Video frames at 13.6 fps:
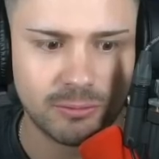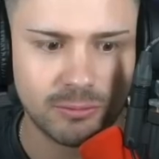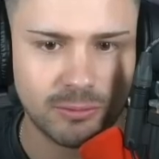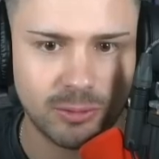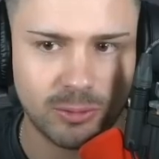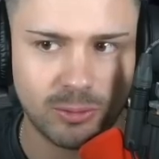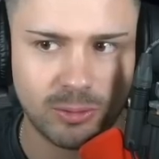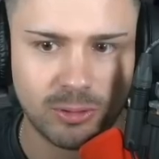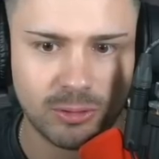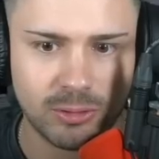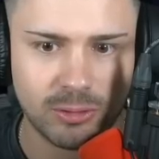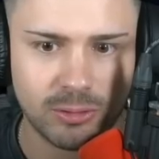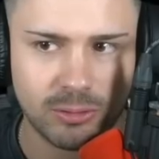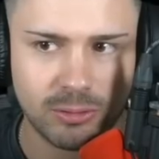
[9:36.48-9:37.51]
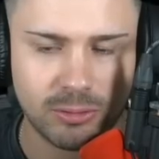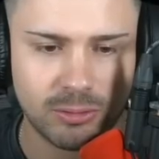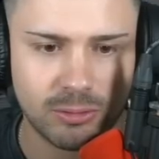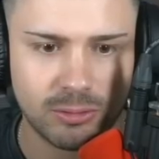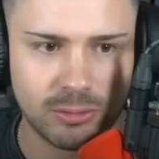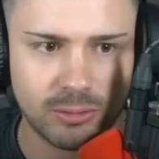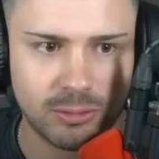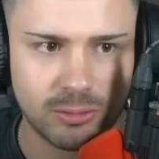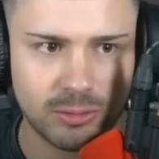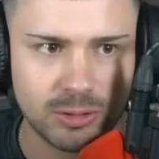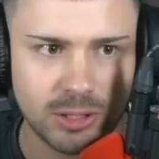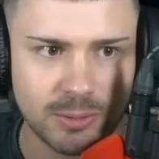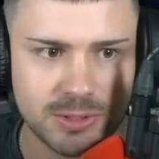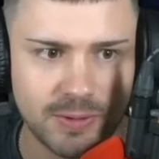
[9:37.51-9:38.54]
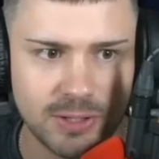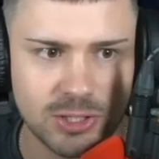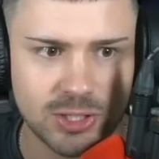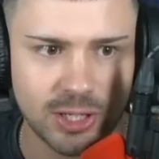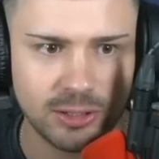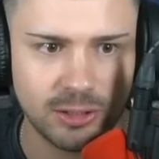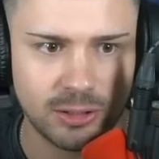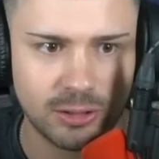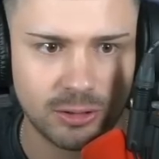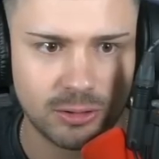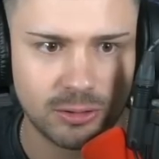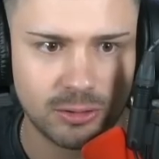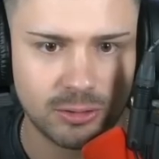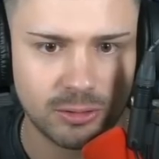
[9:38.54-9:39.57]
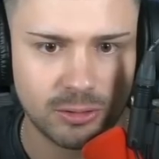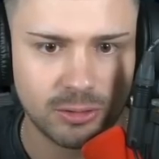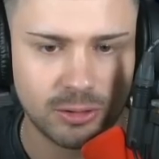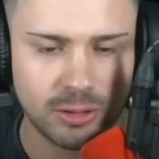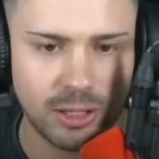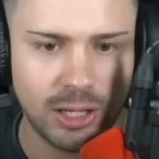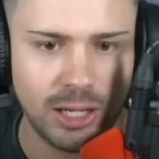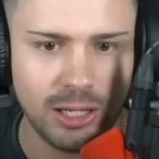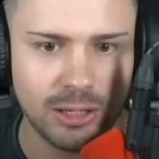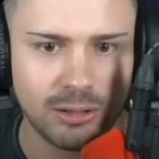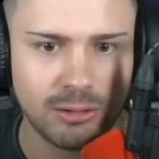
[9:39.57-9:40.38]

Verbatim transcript: Oh, oh. Ich habe zwei Sterne. Hä?